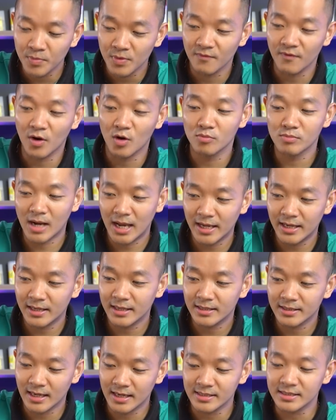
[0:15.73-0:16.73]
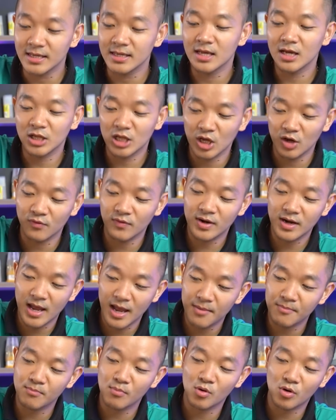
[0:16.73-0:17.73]
Và hôm nay Thành sẽ giới thiệu với anh
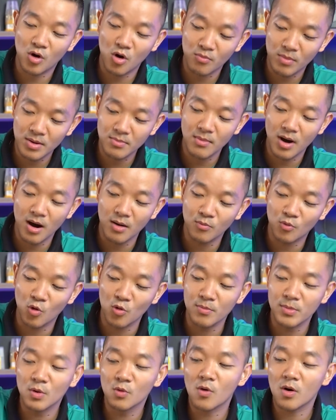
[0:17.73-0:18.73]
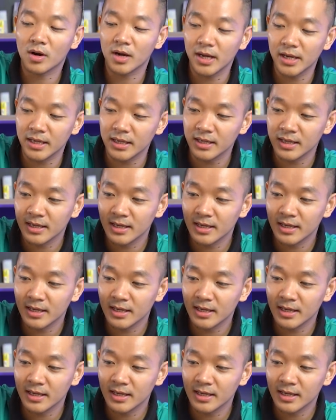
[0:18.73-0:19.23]
em một con máy bơm của Milwaukee,